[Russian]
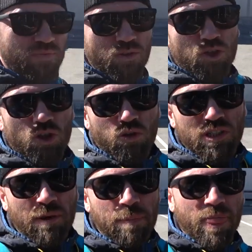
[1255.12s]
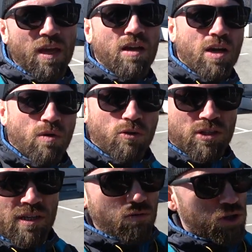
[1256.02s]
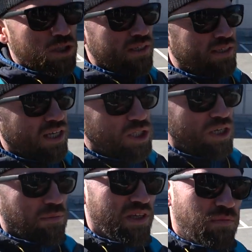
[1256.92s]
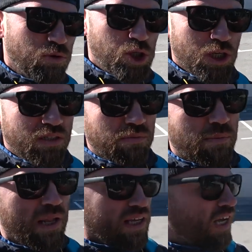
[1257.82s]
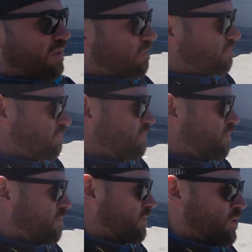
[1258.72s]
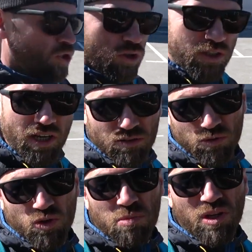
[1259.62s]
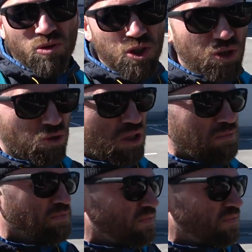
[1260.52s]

Ну что, друзья, вот закончилось наше мини-путешествие по Балканам. Что сказать, ну все было очень круто.